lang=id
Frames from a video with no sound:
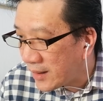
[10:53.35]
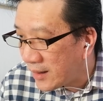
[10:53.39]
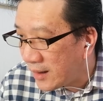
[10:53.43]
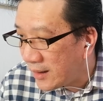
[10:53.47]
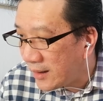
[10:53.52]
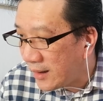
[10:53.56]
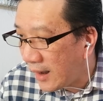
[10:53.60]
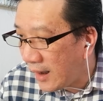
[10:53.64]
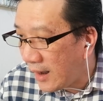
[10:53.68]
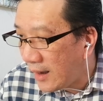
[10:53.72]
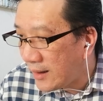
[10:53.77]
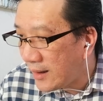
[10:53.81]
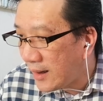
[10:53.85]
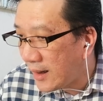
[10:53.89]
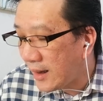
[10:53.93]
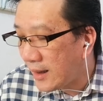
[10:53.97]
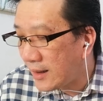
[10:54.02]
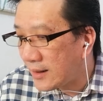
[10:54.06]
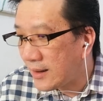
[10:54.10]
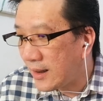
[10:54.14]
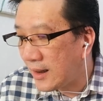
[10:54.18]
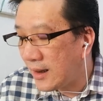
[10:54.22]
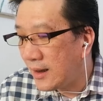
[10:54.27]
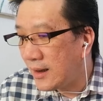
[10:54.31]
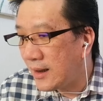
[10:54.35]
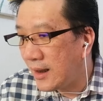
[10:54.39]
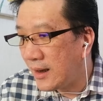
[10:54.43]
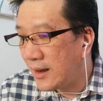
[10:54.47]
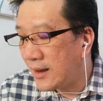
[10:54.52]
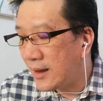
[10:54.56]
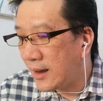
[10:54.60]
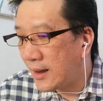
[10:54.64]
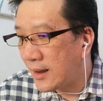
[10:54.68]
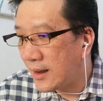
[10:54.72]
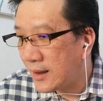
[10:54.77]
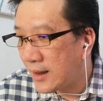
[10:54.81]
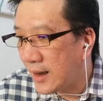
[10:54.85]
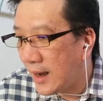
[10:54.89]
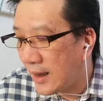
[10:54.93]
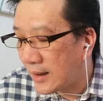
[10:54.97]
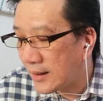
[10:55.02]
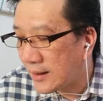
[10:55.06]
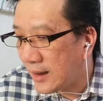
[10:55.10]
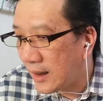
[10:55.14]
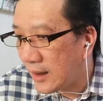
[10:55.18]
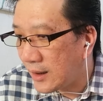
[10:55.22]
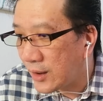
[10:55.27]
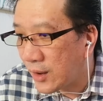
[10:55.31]
Nah, andai kata lihat dari
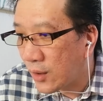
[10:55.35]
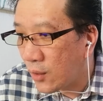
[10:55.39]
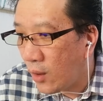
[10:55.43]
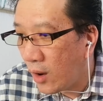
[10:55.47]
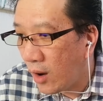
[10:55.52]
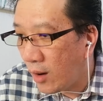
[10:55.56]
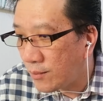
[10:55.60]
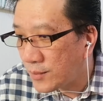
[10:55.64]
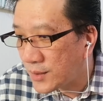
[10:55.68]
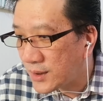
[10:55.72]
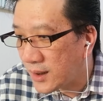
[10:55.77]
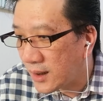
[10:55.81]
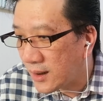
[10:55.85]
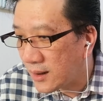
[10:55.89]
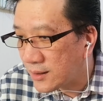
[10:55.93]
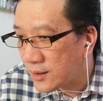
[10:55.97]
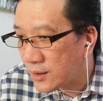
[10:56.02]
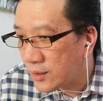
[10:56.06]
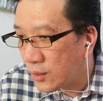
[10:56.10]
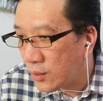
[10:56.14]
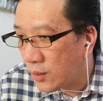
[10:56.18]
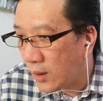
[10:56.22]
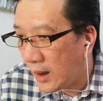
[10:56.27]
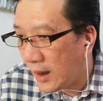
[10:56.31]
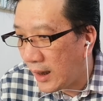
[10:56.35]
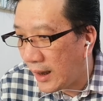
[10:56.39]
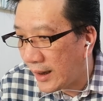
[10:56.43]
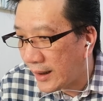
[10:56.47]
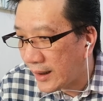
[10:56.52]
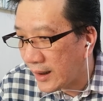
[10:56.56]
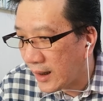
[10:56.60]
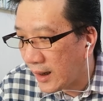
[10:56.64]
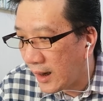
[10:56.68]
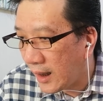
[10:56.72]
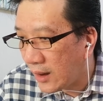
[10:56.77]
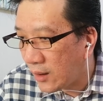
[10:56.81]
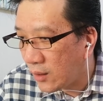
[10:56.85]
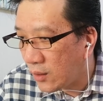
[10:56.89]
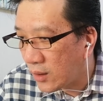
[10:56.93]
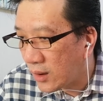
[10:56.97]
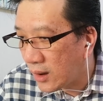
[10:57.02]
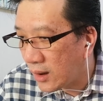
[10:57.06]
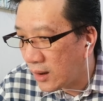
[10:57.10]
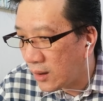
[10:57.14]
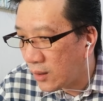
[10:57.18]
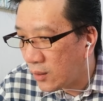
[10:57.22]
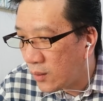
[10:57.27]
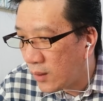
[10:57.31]
data new home sales dua hari lalu
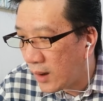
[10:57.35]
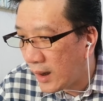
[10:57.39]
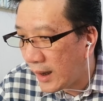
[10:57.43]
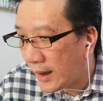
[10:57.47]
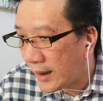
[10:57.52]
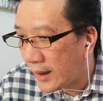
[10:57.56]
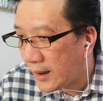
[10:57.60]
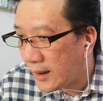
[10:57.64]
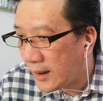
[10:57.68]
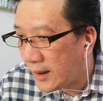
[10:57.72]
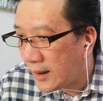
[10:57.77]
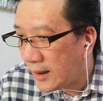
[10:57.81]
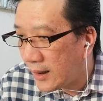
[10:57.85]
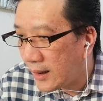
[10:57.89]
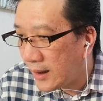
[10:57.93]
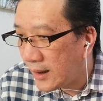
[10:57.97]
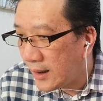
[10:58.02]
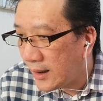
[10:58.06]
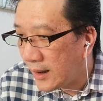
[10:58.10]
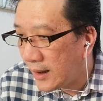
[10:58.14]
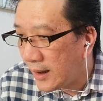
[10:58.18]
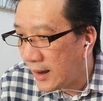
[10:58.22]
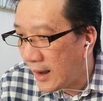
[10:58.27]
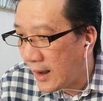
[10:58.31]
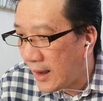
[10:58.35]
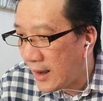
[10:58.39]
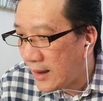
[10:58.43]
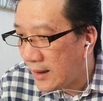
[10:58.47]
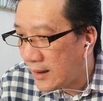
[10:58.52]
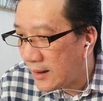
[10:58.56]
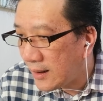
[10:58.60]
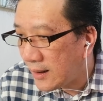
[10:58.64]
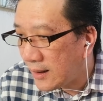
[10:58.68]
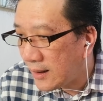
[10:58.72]
keluar, ya